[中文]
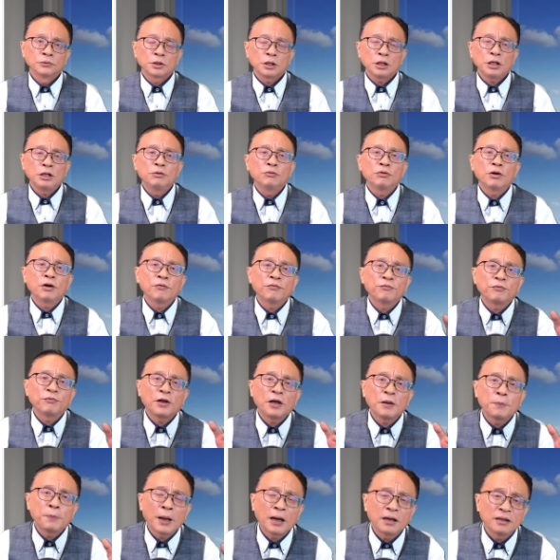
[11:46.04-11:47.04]
因为
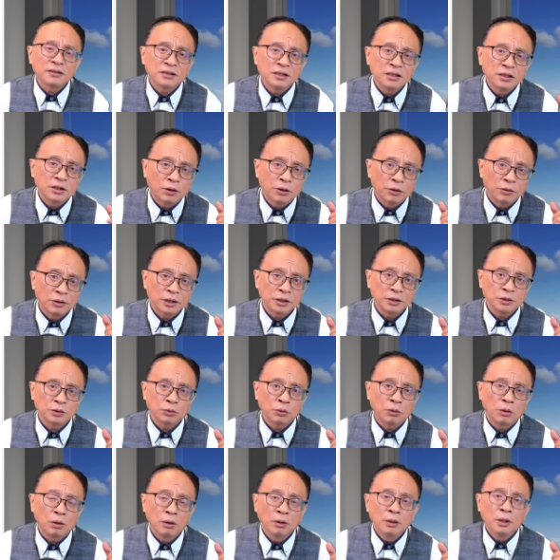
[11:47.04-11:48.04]
肥胖人口很
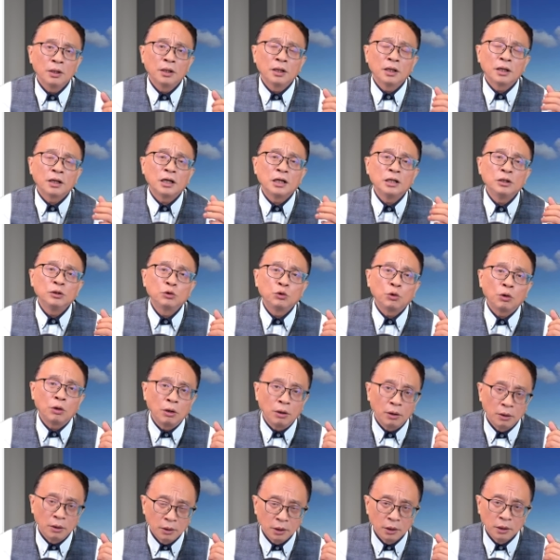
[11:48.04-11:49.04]
多很
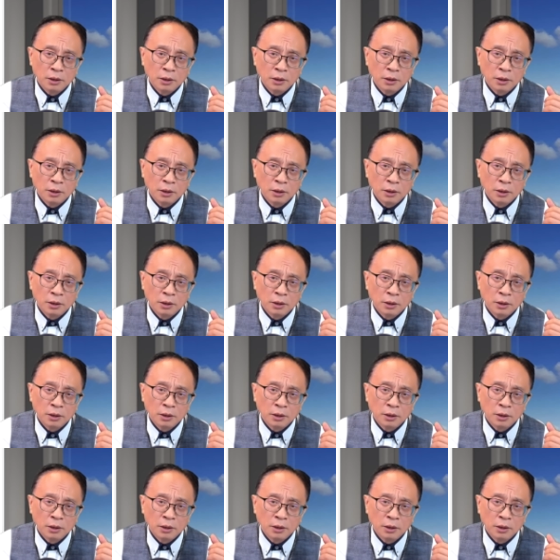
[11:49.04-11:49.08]
多。